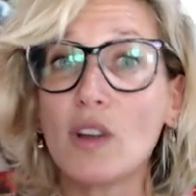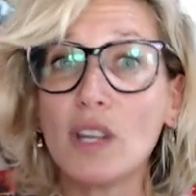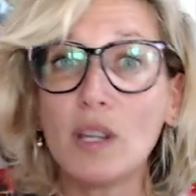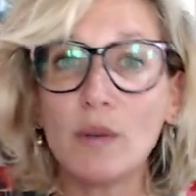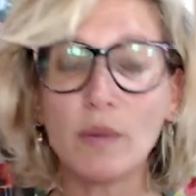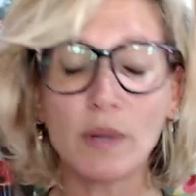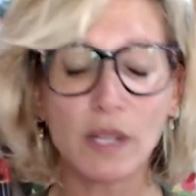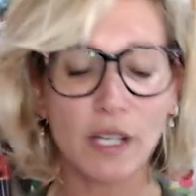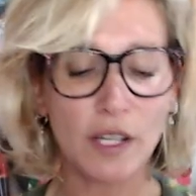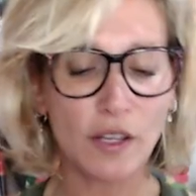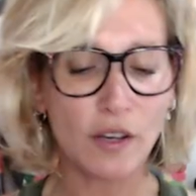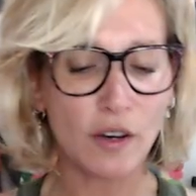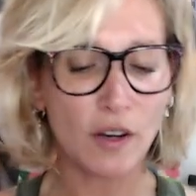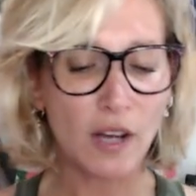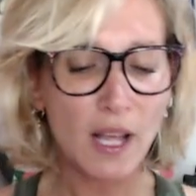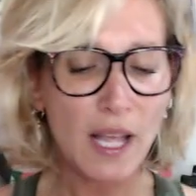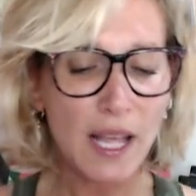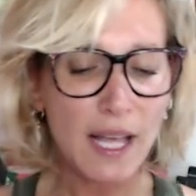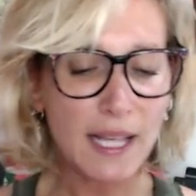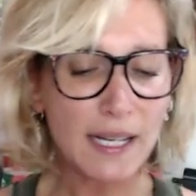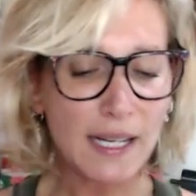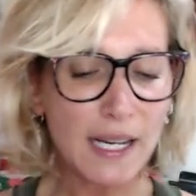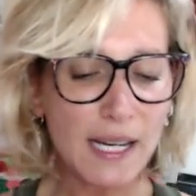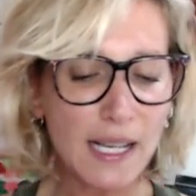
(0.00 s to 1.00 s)
híbrido.
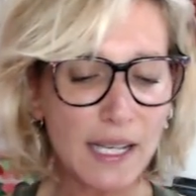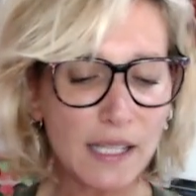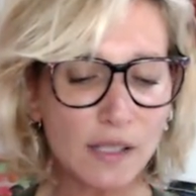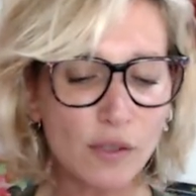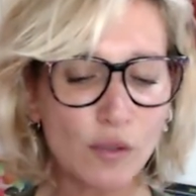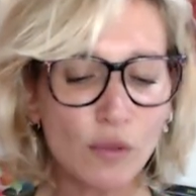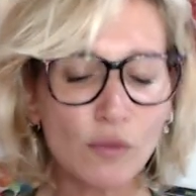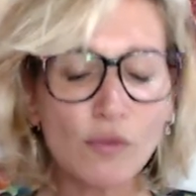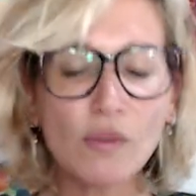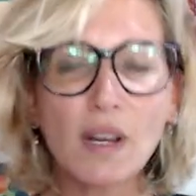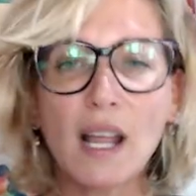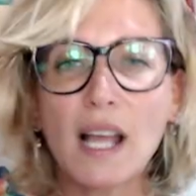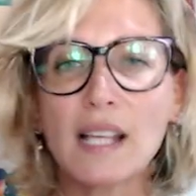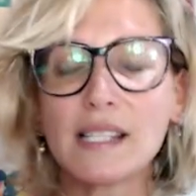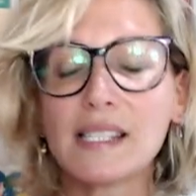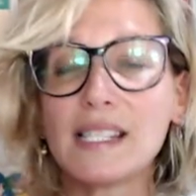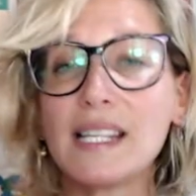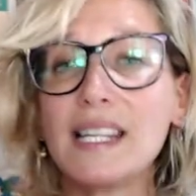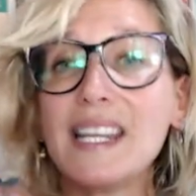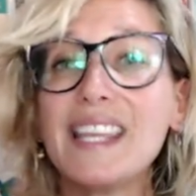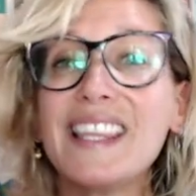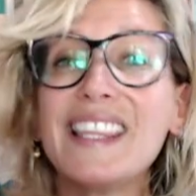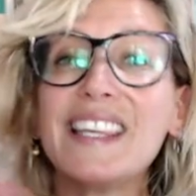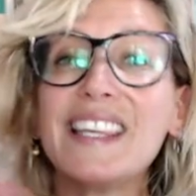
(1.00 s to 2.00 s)
En realidad son una serie de